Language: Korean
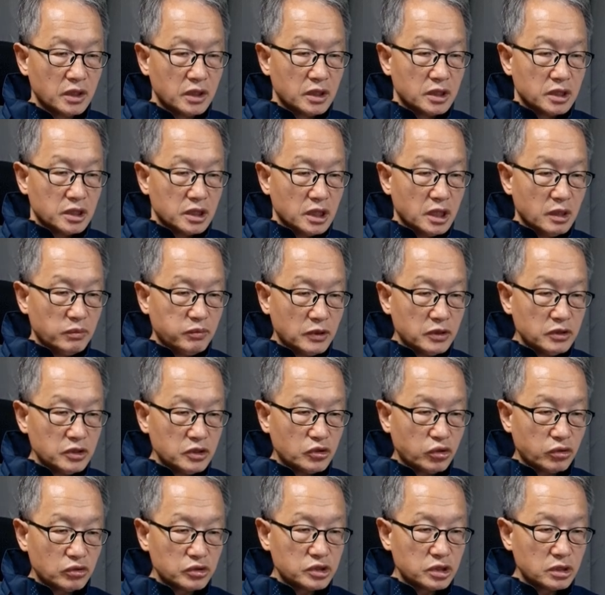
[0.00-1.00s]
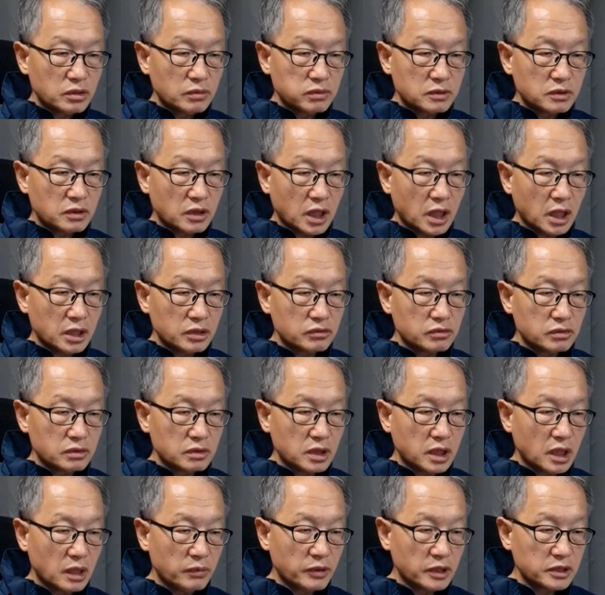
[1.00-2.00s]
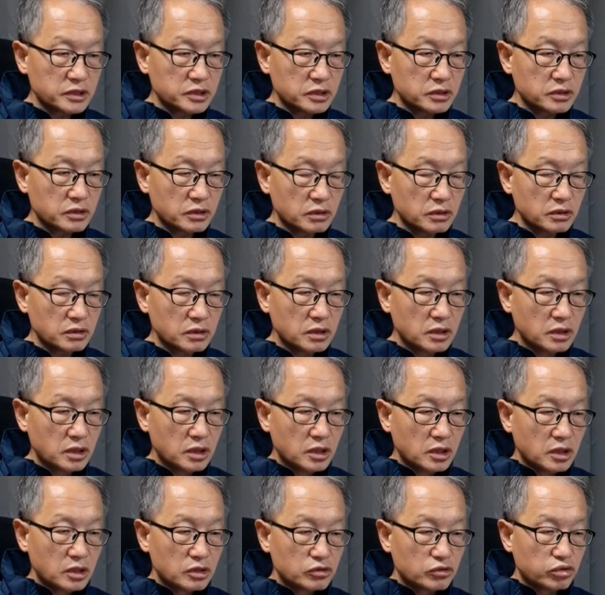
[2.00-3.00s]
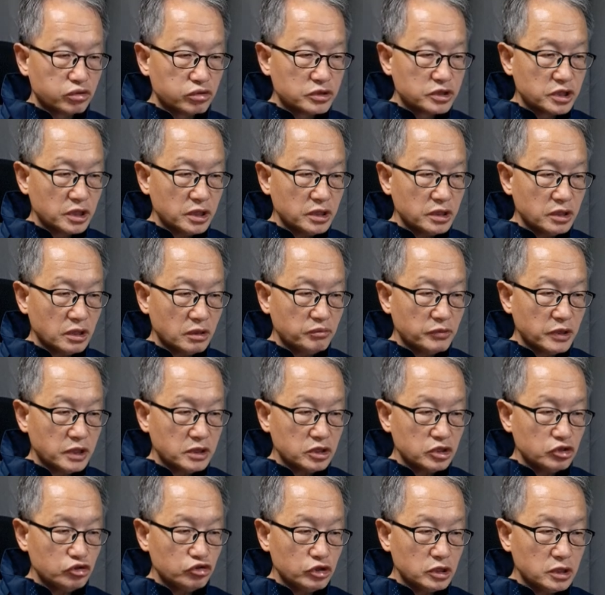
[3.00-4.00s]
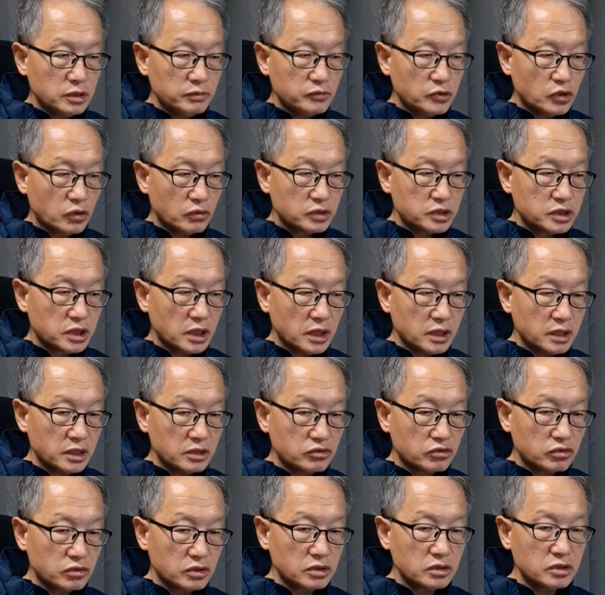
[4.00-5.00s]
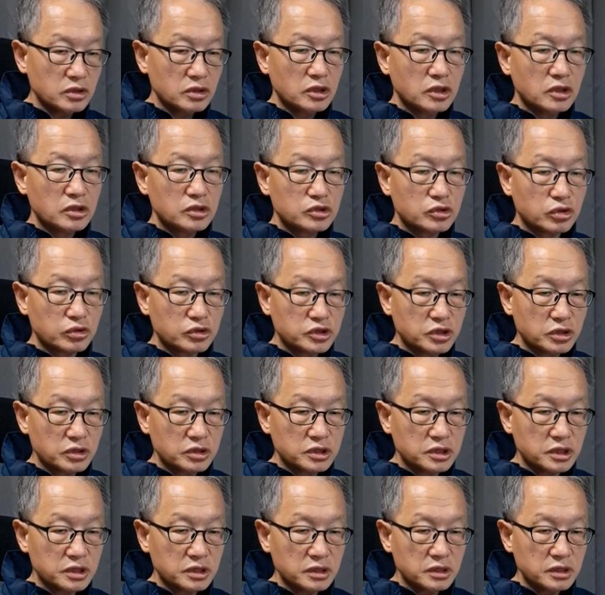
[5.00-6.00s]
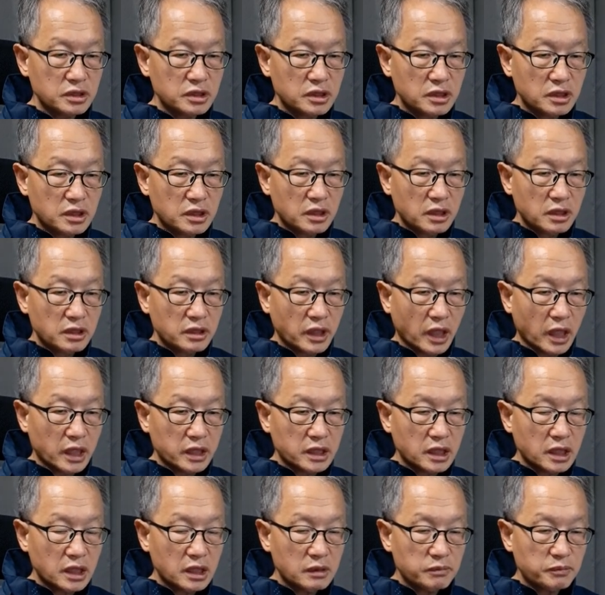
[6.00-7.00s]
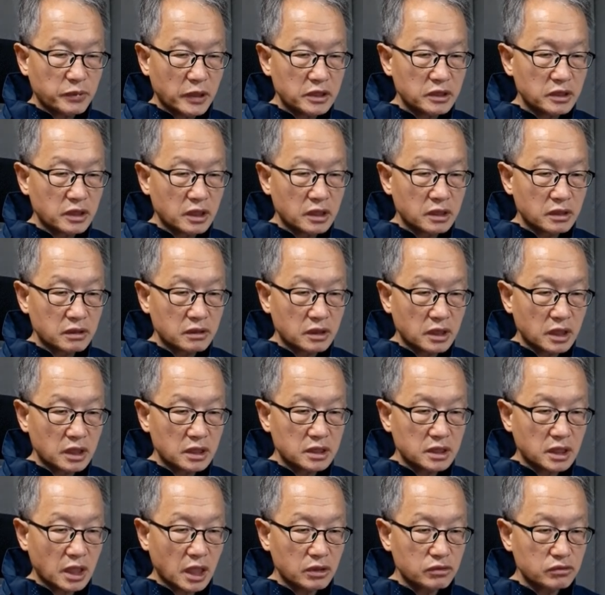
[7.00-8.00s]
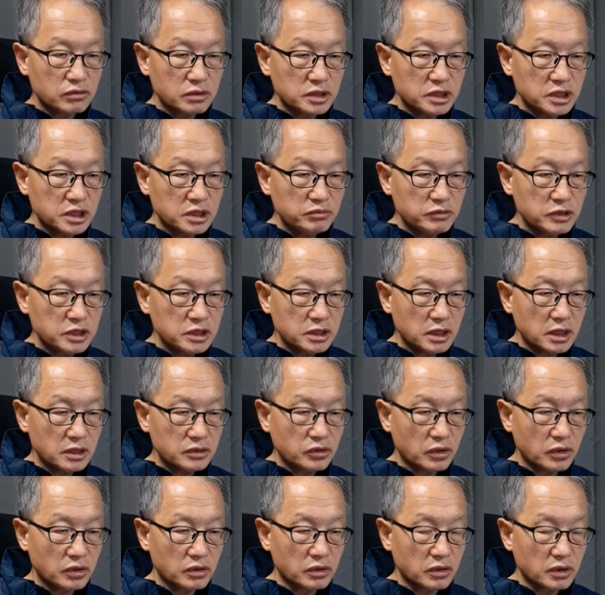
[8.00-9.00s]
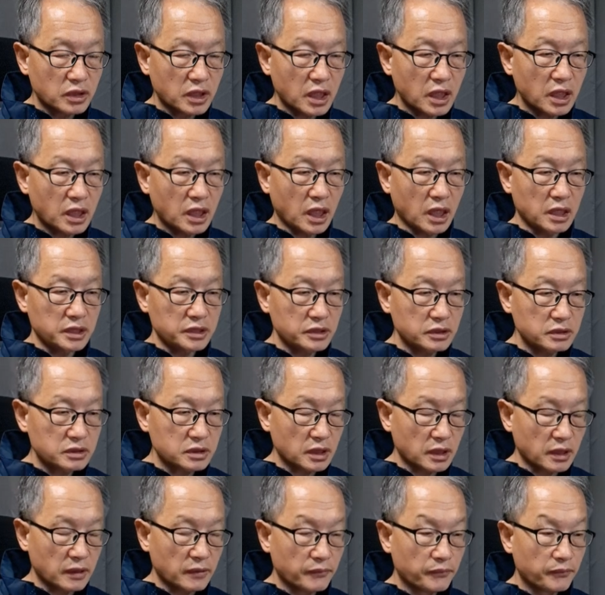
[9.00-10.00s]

일본의 통치로부터 한국을 해방시켜 국제연맹의 위임 통치 아래 두는 조치였지 나라를 판단하거나 타국의 식민지가 되는 게 아니었다.